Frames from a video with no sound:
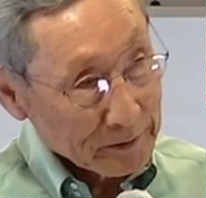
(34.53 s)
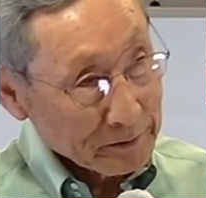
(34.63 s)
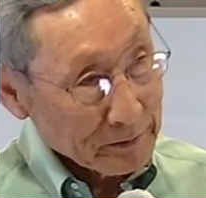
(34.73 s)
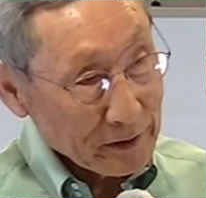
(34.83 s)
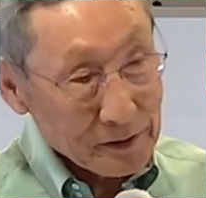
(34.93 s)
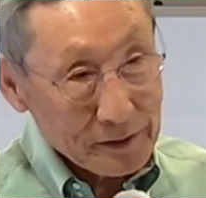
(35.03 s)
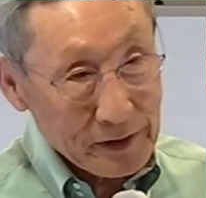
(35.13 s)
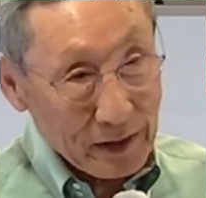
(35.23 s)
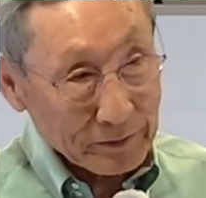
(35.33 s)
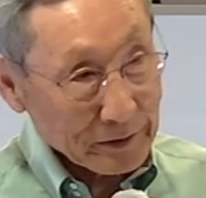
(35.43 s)
왜
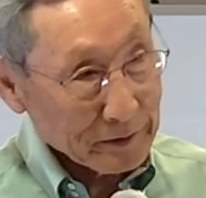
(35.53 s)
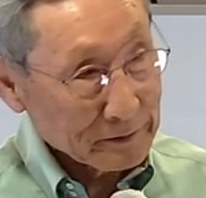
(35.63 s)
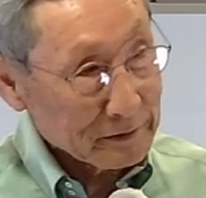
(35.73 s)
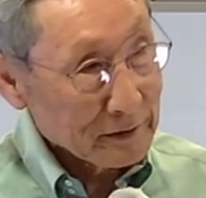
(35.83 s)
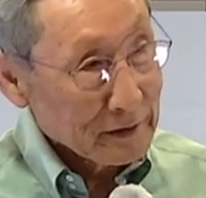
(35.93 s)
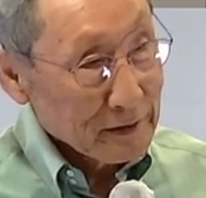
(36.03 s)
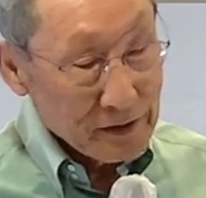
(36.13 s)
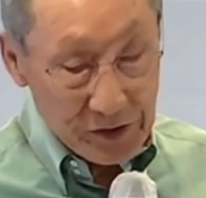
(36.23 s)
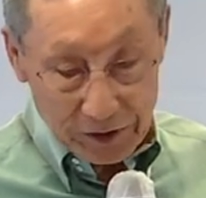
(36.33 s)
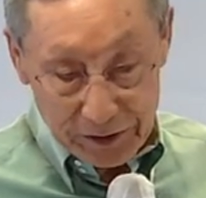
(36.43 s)
그러냐면,
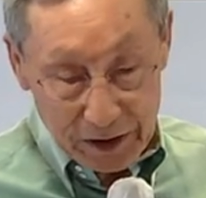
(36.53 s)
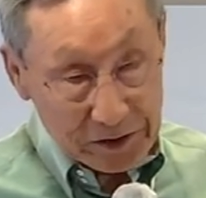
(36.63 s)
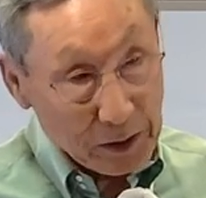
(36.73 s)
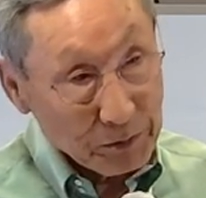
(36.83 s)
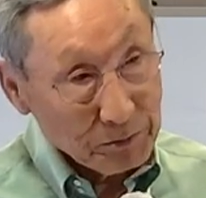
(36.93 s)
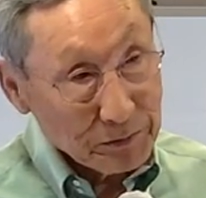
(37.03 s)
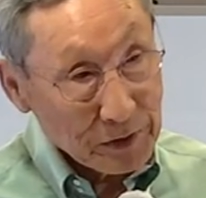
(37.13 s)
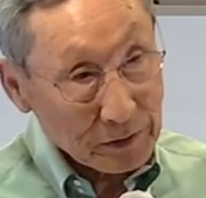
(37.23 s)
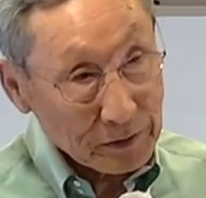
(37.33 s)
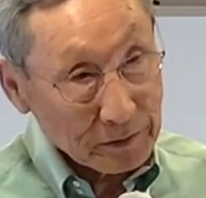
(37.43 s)
이 전자
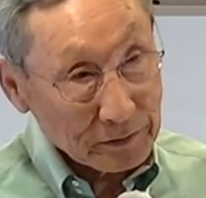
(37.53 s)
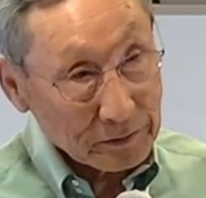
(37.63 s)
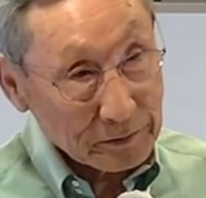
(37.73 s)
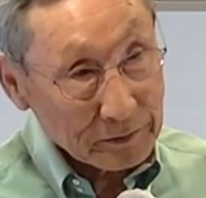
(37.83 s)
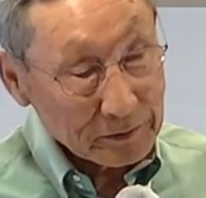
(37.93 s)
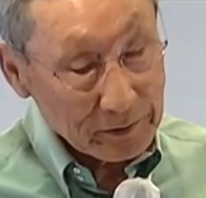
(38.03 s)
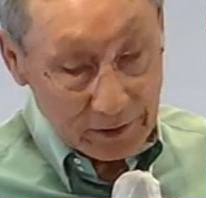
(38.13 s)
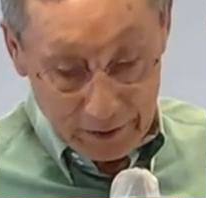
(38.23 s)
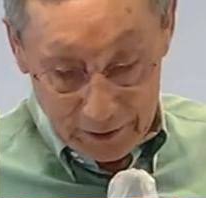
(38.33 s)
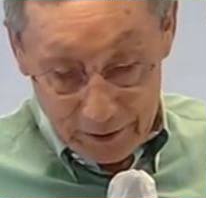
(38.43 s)
제품들은
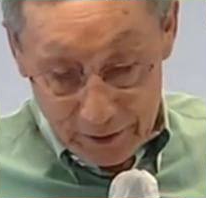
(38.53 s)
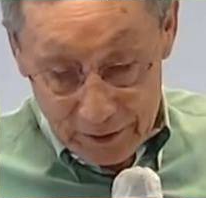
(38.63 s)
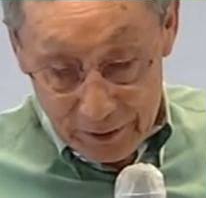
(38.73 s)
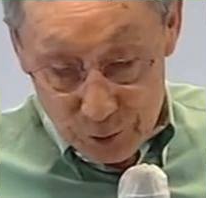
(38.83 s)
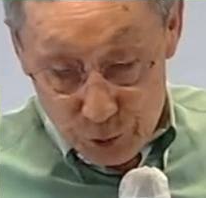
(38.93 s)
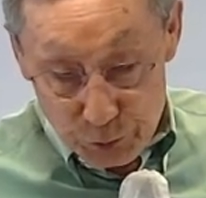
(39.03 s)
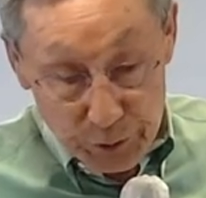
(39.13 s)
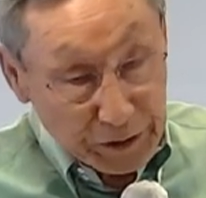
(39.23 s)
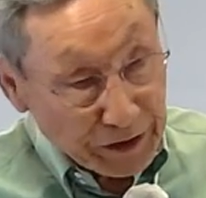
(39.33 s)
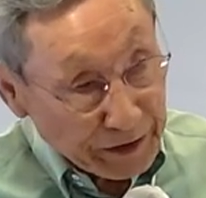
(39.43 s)

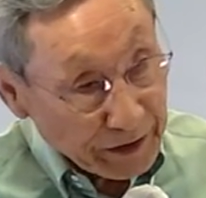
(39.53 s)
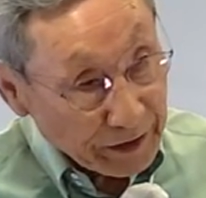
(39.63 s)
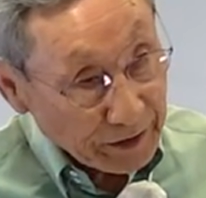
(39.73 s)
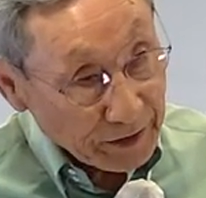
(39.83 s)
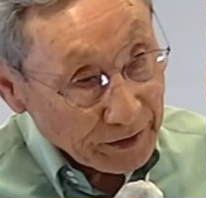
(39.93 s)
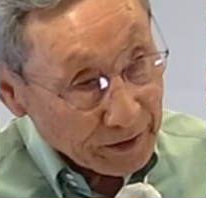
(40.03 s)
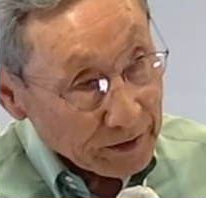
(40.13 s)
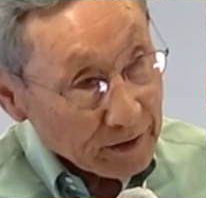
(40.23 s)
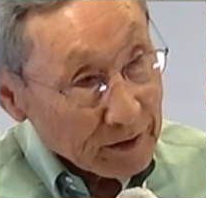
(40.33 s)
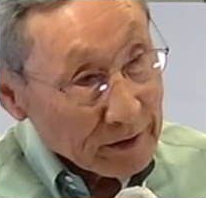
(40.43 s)
주인이
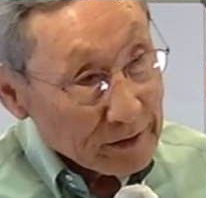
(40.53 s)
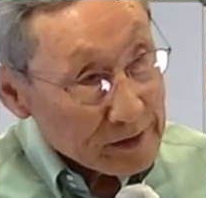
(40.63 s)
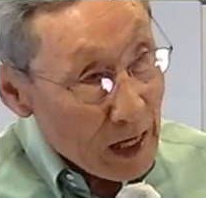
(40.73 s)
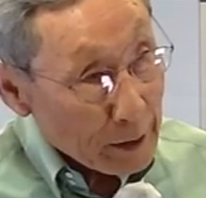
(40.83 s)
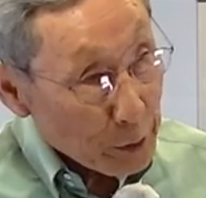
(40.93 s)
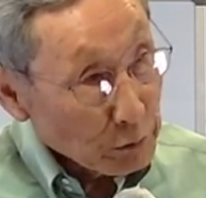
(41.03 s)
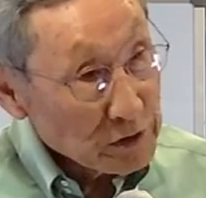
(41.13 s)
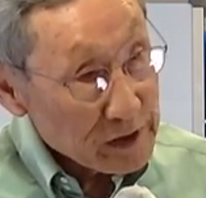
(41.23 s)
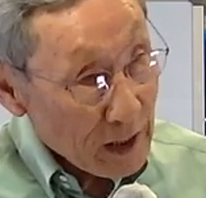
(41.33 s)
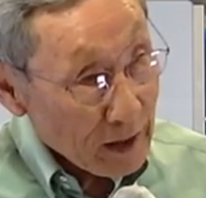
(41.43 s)

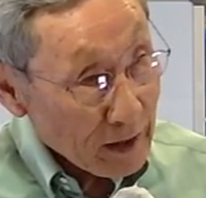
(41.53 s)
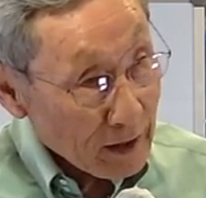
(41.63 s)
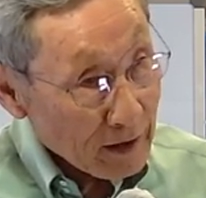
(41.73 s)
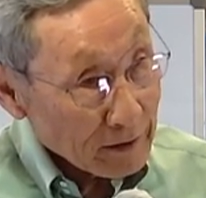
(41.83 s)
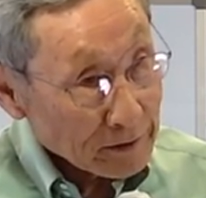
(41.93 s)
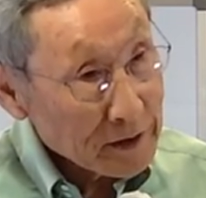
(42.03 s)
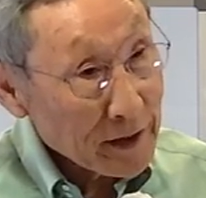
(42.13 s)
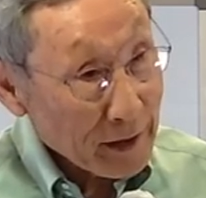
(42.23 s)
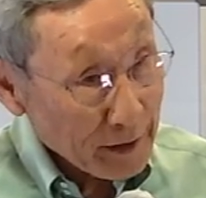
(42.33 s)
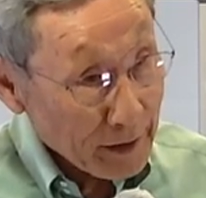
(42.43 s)
사용자가
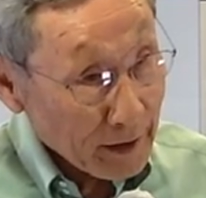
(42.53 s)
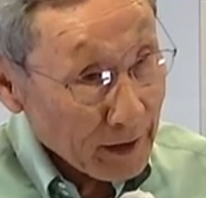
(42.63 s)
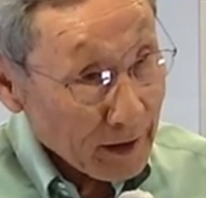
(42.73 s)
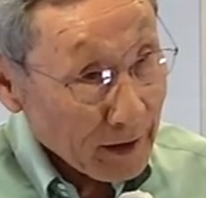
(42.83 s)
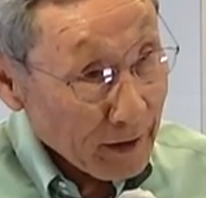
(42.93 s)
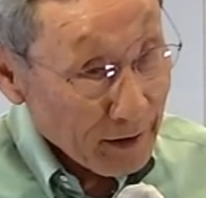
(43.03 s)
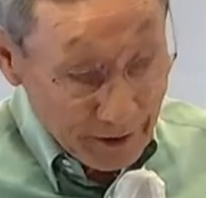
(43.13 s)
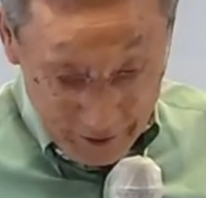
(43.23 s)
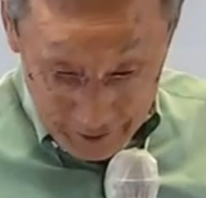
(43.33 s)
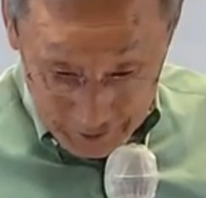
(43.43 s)
어떻게 해야 돼?
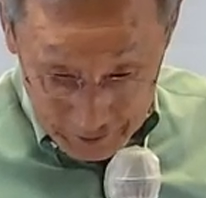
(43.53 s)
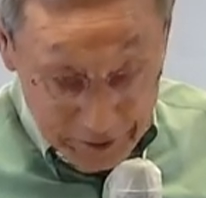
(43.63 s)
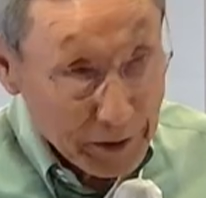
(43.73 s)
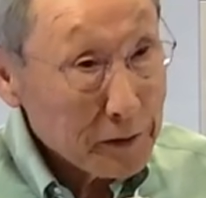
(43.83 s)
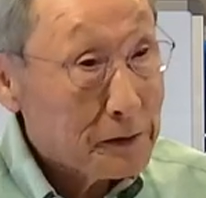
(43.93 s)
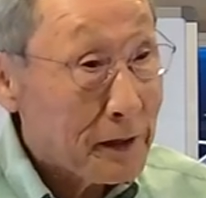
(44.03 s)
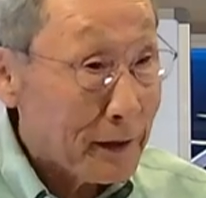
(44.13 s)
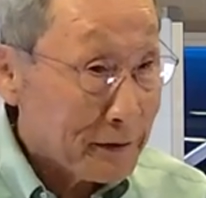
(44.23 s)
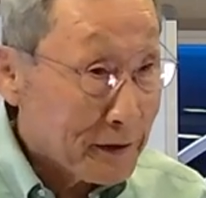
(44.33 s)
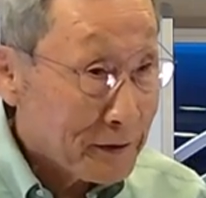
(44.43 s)
클릭을
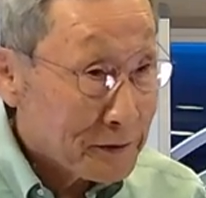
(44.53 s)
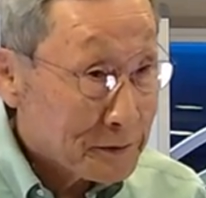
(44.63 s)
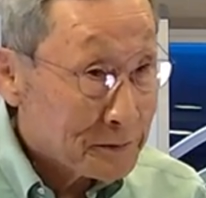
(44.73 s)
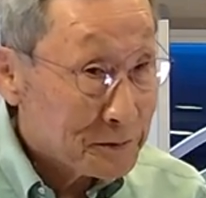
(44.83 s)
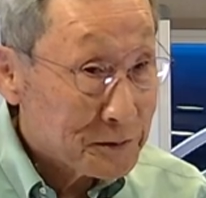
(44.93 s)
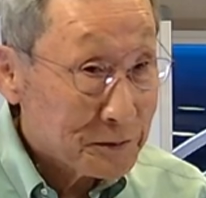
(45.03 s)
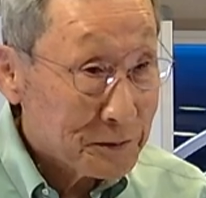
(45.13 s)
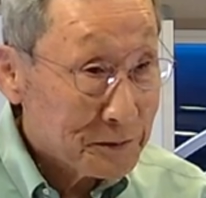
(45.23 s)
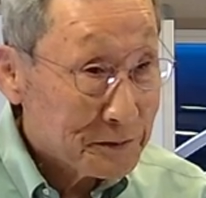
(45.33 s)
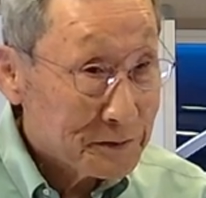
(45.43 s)
해야 돼. 그렇죠?
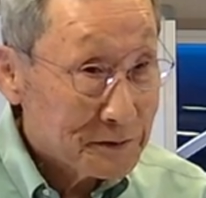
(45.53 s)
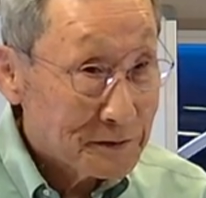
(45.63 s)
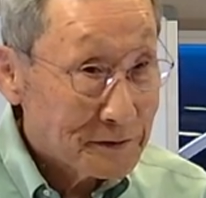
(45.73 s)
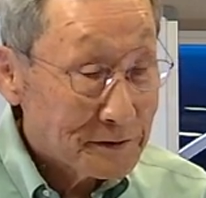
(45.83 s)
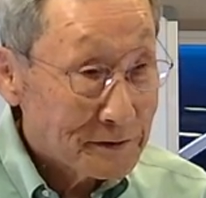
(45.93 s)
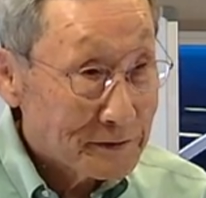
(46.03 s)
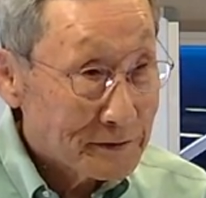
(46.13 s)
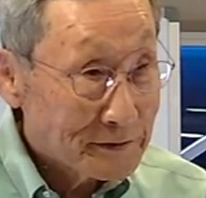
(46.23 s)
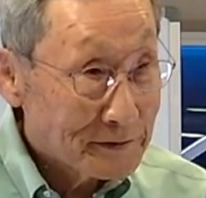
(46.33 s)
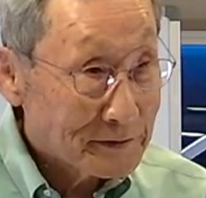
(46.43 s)

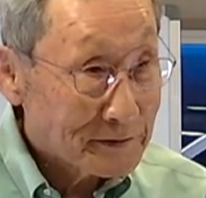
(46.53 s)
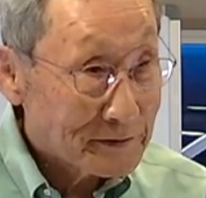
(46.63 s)
응.